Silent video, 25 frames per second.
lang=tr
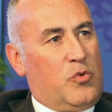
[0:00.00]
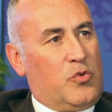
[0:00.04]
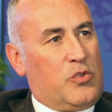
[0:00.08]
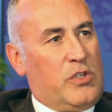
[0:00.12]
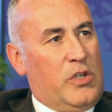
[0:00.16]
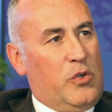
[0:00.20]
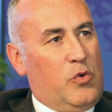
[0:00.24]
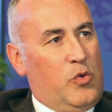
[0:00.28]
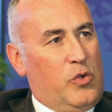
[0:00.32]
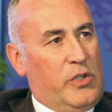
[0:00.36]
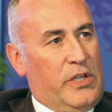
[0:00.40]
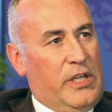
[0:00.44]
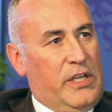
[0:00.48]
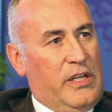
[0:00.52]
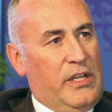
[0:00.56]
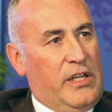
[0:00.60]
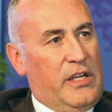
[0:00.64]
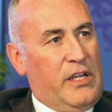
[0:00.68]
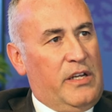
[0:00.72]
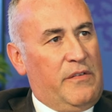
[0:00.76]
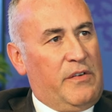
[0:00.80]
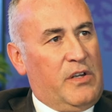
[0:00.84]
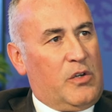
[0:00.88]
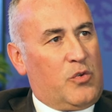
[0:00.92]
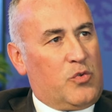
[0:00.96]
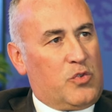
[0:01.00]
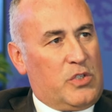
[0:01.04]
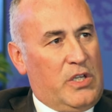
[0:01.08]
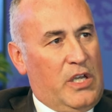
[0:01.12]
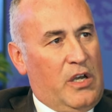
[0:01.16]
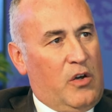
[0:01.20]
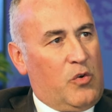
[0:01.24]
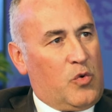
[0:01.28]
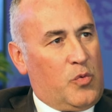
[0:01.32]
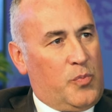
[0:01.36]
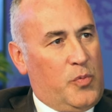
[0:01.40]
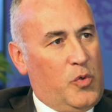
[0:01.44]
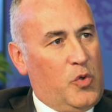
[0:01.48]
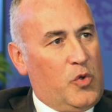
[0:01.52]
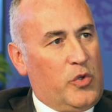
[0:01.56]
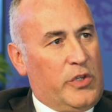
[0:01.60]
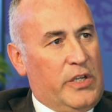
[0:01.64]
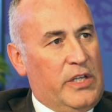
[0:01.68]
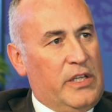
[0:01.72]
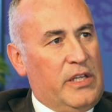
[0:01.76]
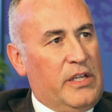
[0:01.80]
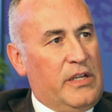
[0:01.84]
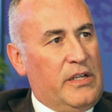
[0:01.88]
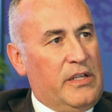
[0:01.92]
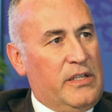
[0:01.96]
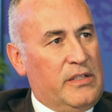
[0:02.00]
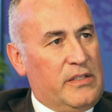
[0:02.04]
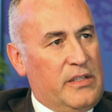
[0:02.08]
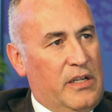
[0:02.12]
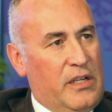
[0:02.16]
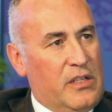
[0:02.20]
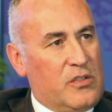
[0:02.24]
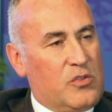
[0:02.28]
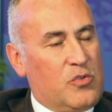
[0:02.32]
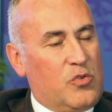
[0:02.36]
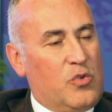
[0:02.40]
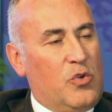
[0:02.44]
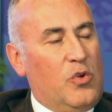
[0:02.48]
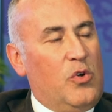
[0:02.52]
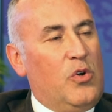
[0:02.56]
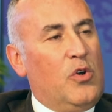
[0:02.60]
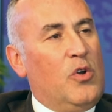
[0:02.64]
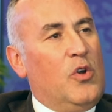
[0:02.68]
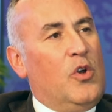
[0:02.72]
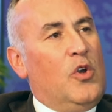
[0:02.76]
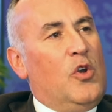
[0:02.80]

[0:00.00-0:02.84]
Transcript: Kuzey ülkelerine ve Kuzey Avrupa ülkelerine dağıtıyor.